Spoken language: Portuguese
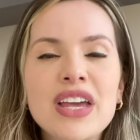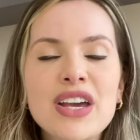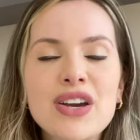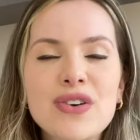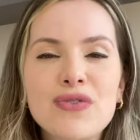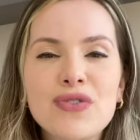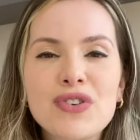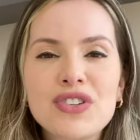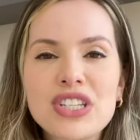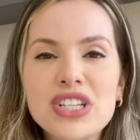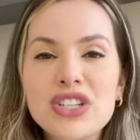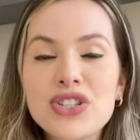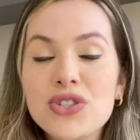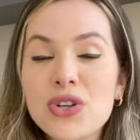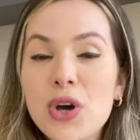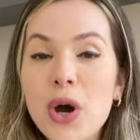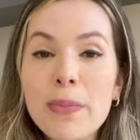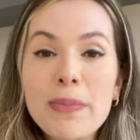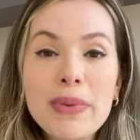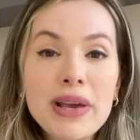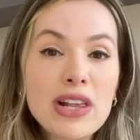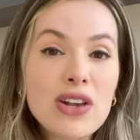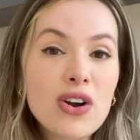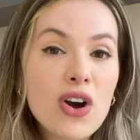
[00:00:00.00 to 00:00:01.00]
você só
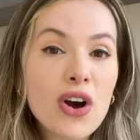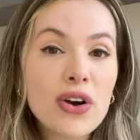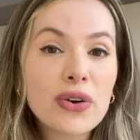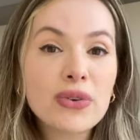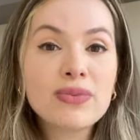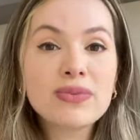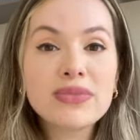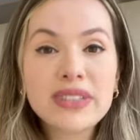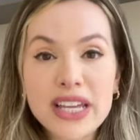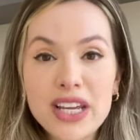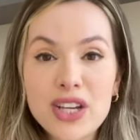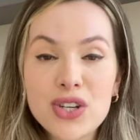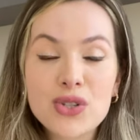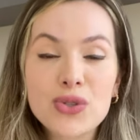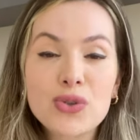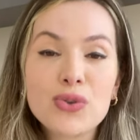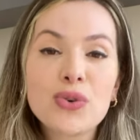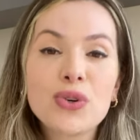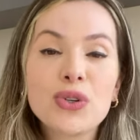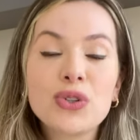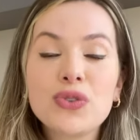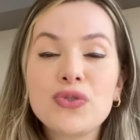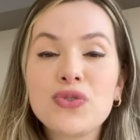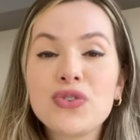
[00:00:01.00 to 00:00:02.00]
melhora um texto
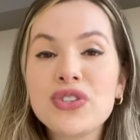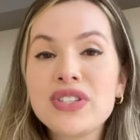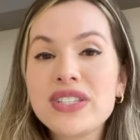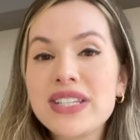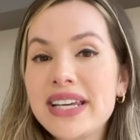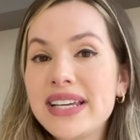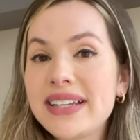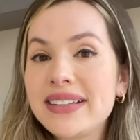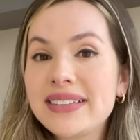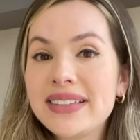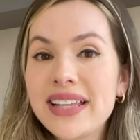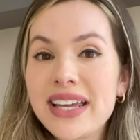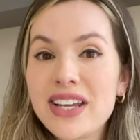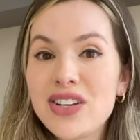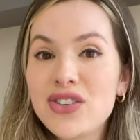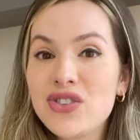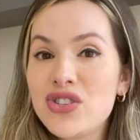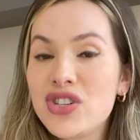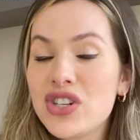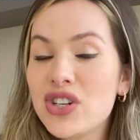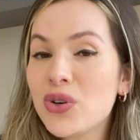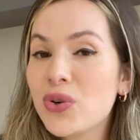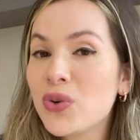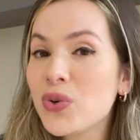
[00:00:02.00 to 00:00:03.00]
quando você
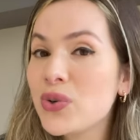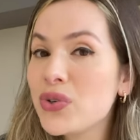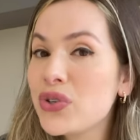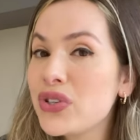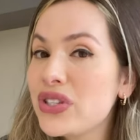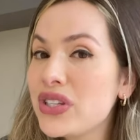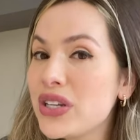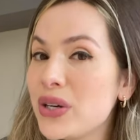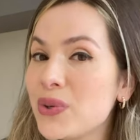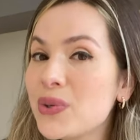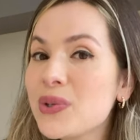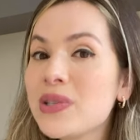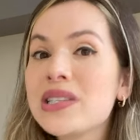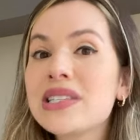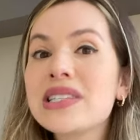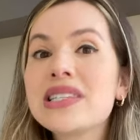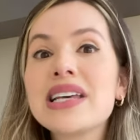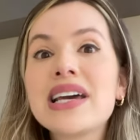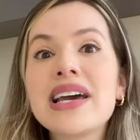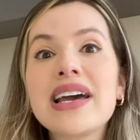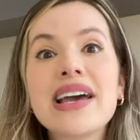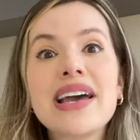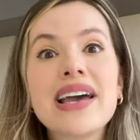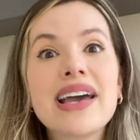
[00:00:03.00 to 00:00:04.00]
entende os seus
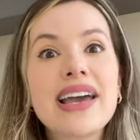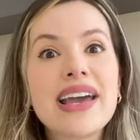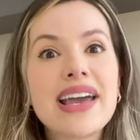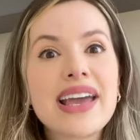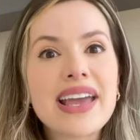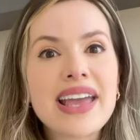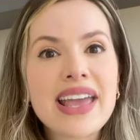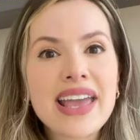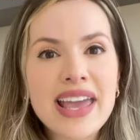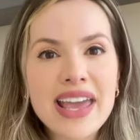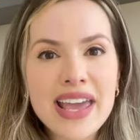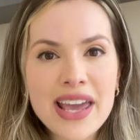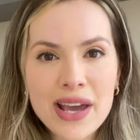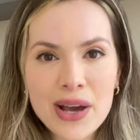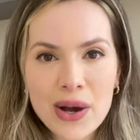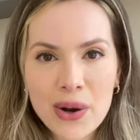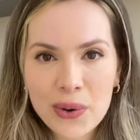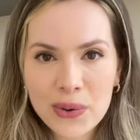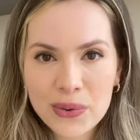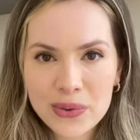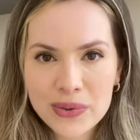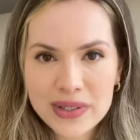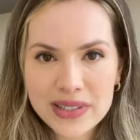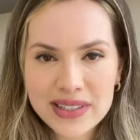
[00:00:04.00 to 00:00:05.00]

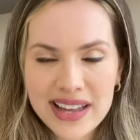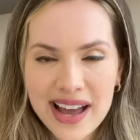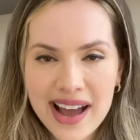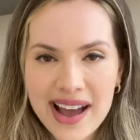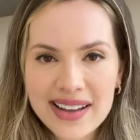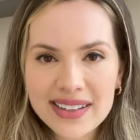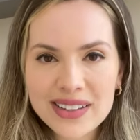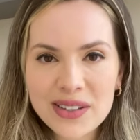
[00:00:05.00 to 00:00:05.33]
erros, tá?